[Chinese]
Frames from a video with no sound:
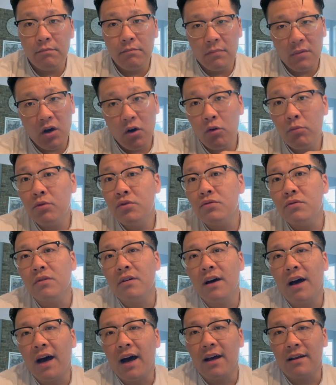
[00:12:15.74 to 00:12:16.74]
hold 不
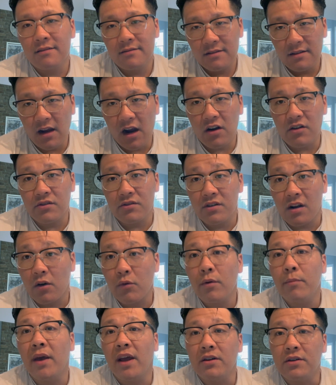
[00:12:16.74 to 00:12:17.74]
住啊，在二手市场
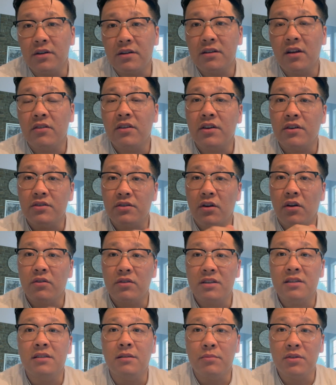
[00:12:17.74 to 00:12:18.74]
会贬值。到那个时候，
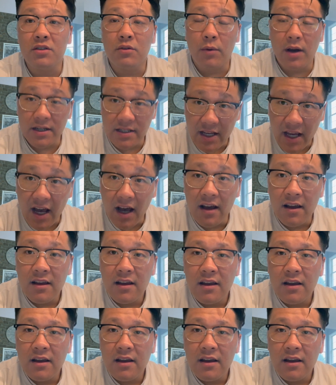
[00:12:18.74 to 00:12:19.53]
你喜不喜欢这样？